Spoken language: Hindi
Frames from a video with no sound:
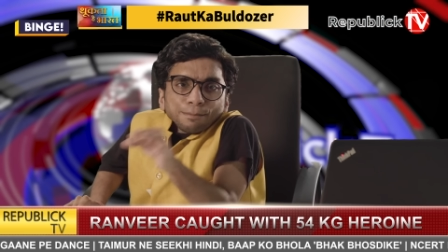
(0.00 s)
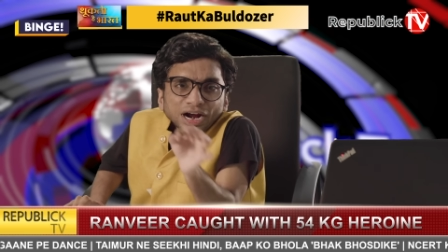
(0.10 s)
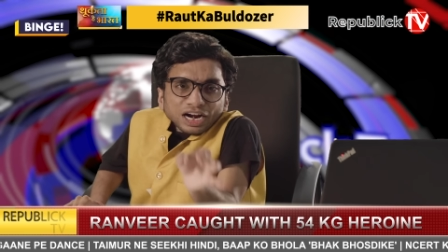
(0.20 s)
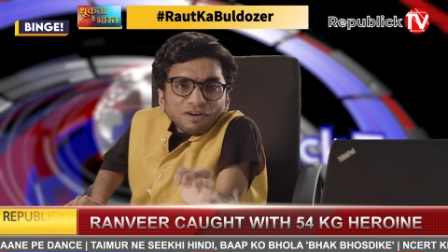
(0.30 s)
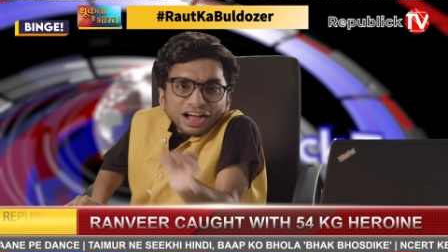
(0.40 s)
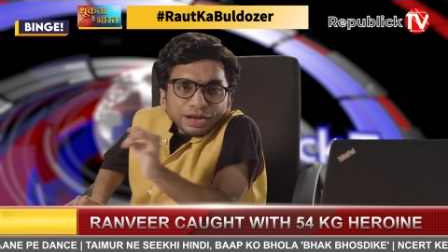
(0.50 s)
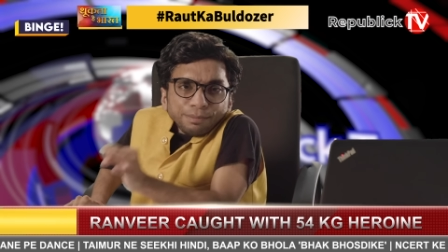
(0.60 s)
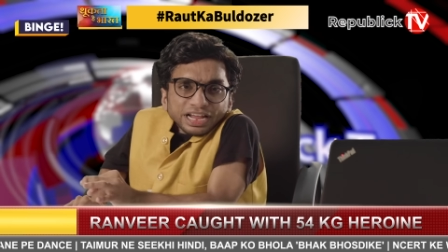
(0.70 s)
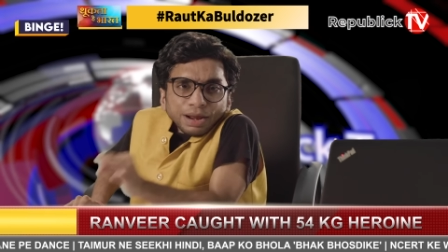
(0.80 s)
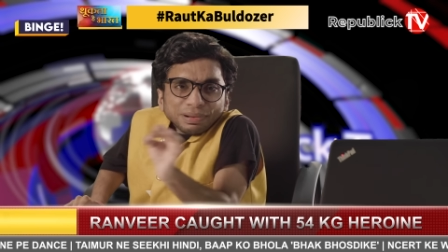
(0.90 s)
पकड़वा के
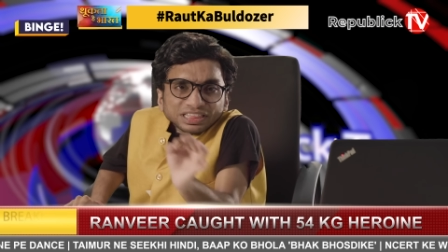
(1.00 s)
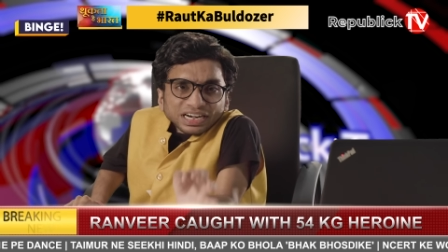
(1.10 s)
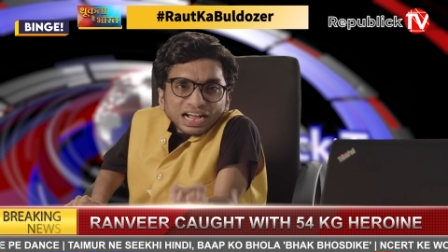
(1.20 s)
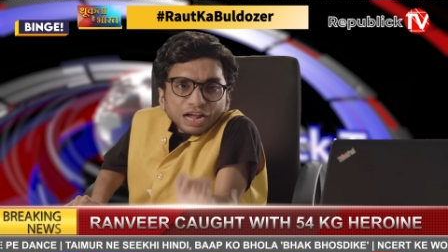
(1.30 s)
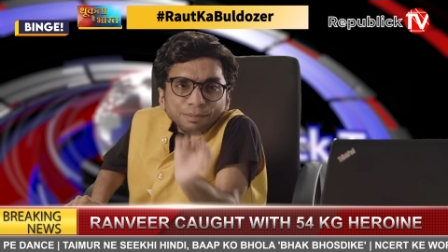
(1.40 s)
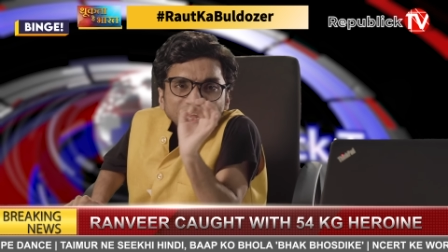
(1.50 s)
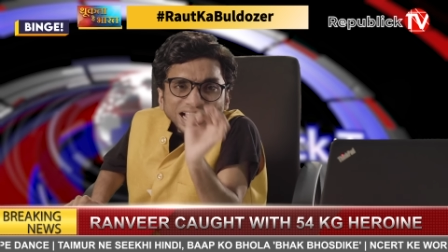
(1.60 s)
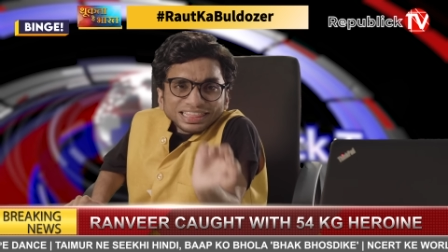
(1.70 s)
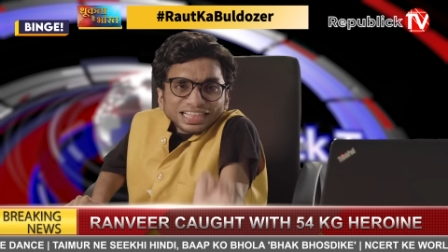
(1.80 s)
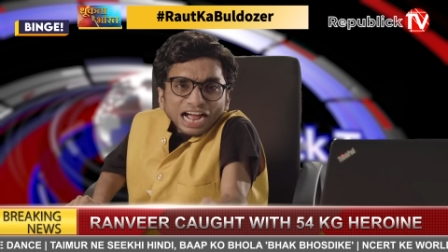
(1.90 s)
मेरा पत्रकार मेरा
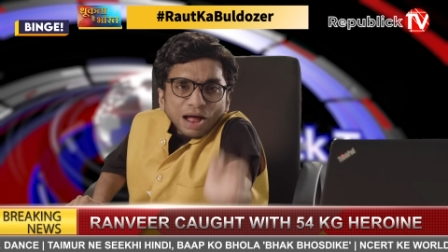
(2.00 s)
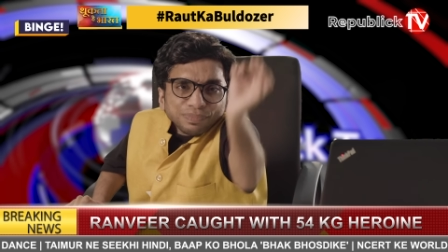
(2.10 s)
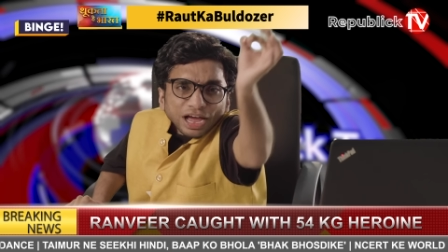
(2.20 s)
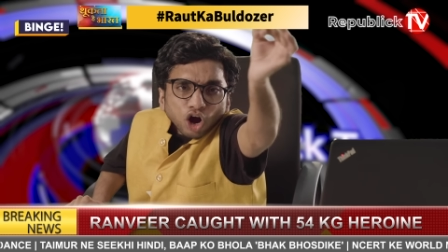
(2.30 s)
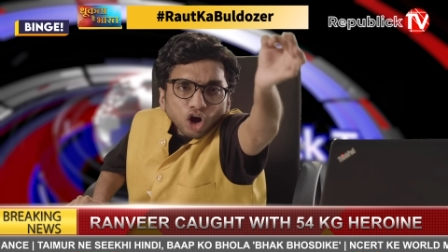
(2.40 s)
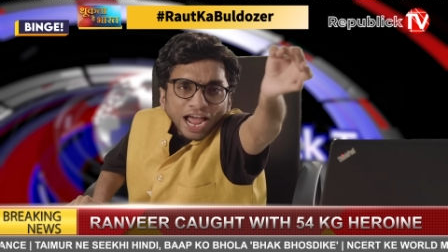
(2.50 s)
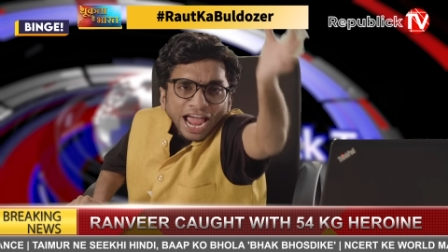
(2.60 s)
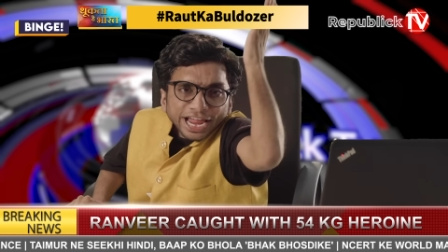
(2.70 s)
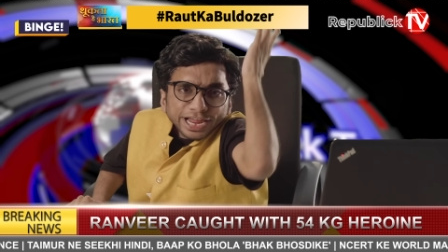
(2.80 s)
इंतकाम देखोगे